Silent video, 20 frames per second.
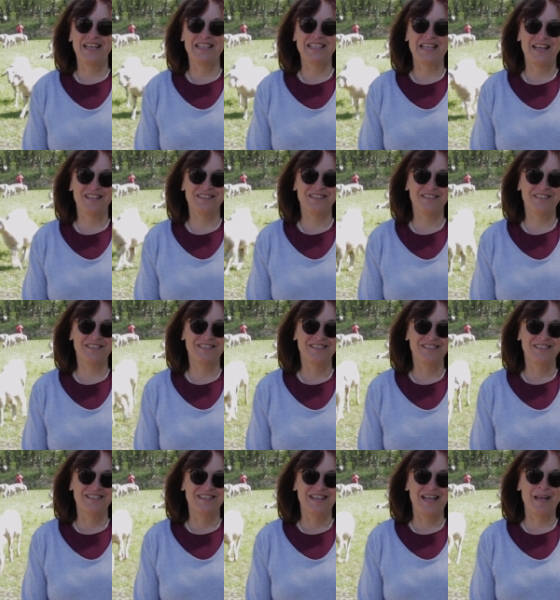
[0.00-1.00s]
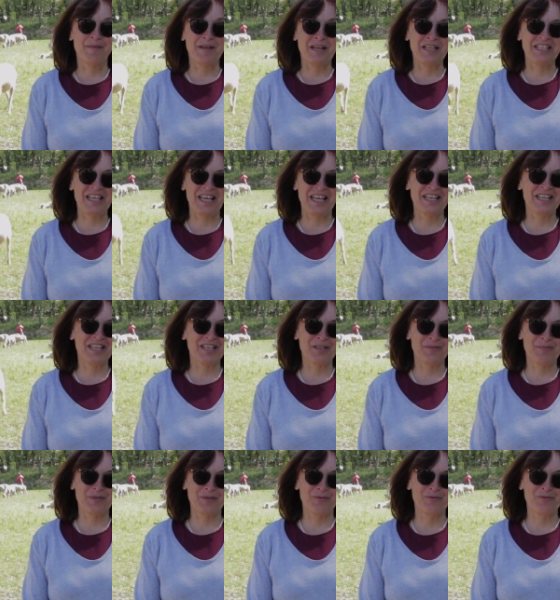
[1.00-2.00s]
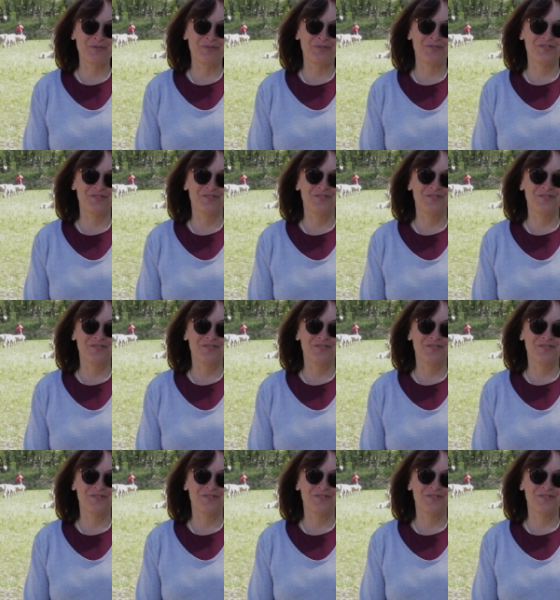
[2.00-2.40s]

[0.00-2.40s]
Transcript: ein harter, aber ein gängiger Beruf.